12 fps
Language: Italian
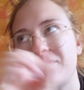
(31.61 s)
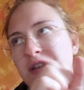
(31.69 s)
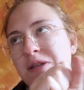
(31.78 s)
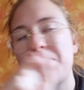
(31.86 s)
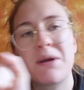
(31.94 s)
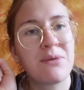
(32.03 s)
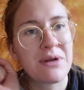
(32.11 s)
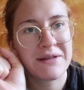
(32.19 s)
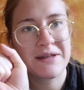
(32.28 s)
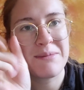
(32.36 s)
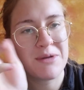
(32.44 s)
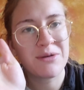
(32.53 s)
vi spiego un
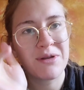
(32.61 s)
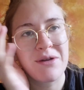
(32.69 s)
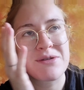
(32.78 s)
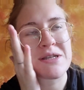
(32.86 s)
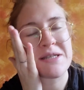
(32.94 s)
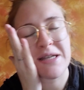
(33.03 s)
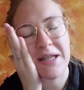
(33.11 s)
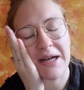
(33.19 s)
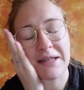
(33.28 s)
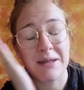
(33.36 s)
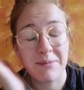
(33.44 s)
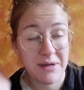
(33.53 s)
attimino di cosa si
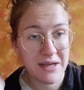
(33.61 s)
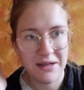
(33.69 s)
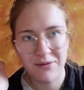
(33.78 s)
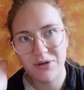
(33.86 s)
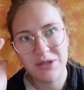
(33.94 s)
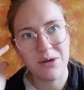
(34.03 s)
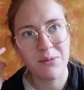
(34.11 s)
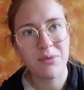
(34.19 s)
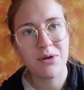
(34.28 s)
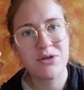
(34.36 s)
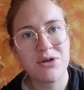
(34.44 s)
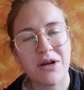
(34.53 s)
tratta perché non ci siamo più
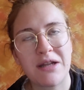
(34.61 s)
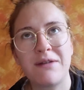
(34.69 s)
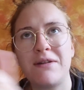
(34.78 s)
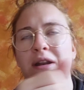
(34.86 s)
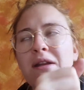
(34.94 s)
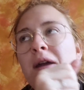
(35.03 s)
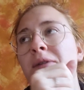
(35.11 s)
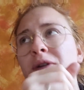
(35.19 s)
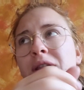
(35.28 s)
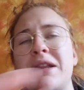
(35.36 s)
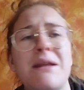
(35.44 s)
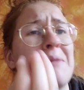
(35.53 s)
aggiornati e voi
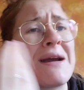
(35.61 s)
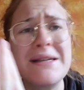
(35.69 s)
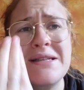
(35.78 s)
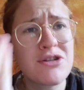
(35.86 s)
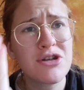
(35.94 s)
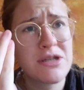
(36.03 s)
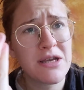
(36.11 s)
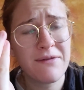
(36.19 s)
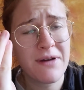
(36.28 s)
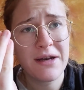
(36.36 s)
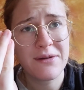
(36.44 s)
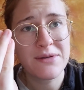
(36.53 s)
direte ma che esercizi devi
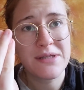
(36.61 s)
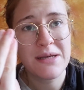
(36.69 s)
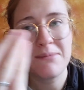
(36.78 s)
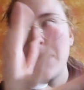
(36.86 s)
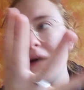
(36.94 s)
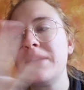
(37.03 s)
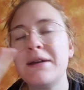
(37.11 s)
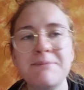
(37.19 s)
fare con Simba?